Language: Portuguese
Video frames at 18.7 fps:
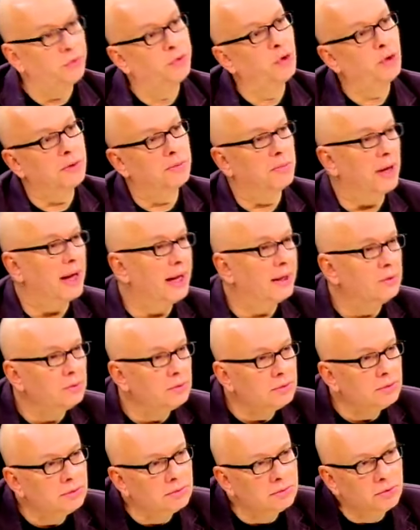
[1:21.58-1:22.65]
eu sou formado
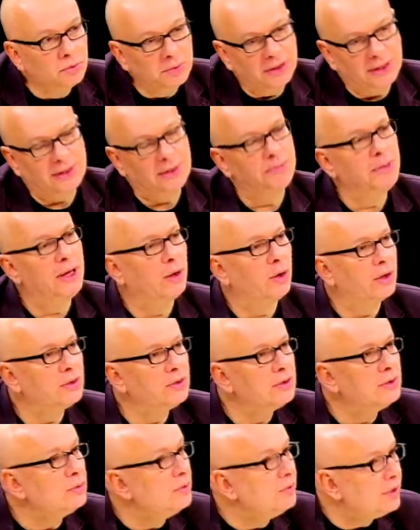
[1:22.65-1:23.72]
numa das
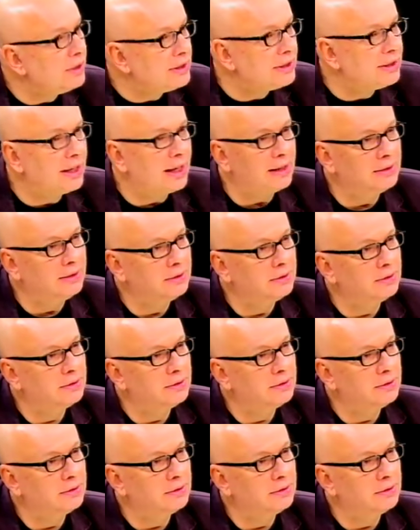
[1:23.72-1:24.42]
melhores universidades.